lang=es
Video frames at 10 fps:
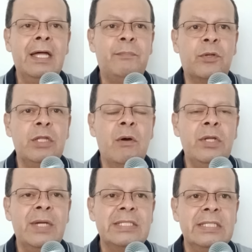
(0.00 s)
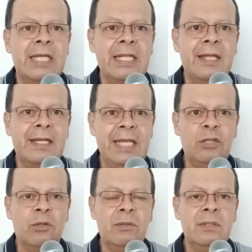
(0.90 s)
Deportiva Universitaria de
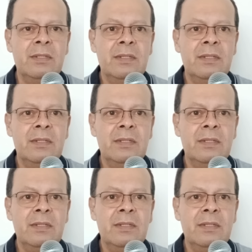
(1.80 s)
Quito,